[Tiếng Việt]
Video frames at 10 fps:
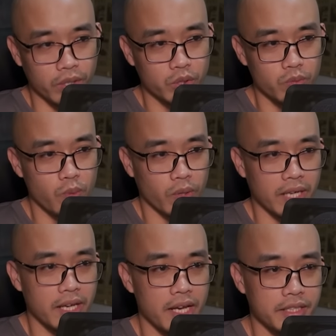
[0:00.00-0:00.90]
Chứ gì
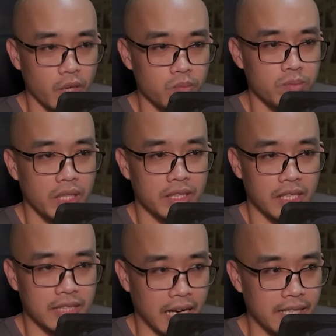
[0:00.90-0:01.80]
chắc hẳn đều đã
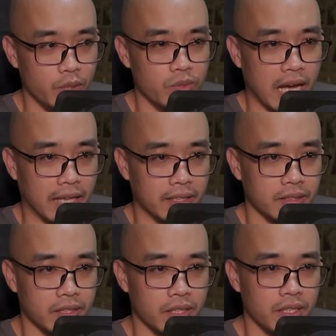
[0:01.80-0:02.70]
nghe sự tình
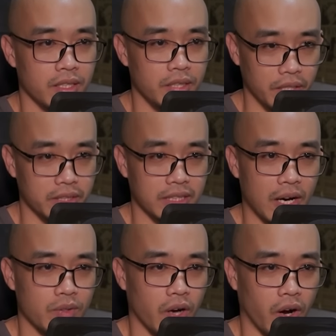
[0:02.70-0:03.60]
mà bọn người Liễu
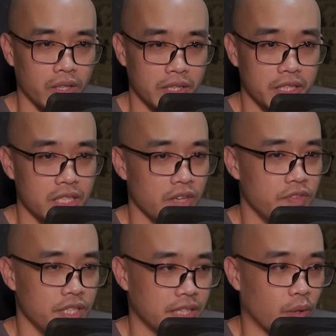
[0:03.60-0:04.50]
điện chủ làm ở
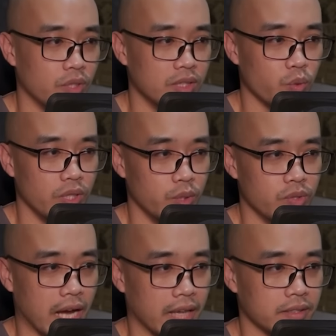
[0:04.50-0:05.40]
thành Thiên Ngu rồi
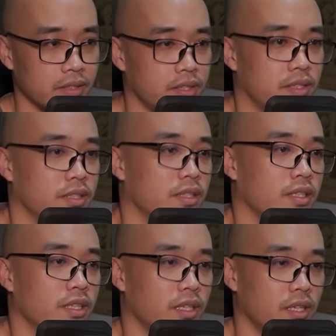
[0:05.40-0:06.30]
chứ.
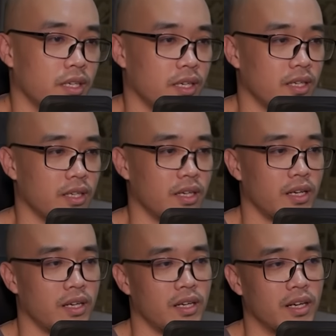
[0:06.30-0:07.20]
Ánh mắt
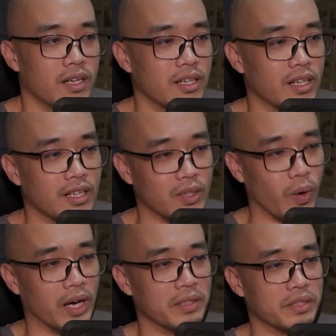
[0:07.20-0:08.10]
lão giả tóc bạc
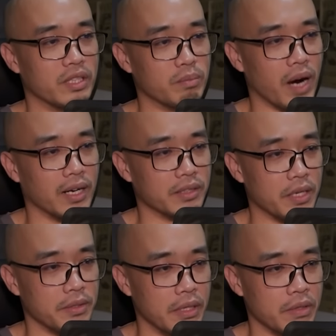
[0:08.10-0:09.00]
đảo qua mọi người
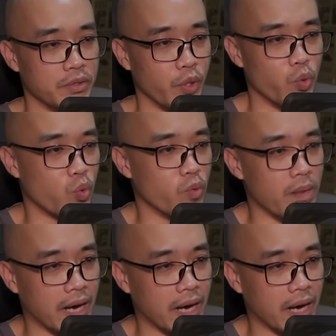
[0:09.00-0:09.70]
ngồi ở đây, nói.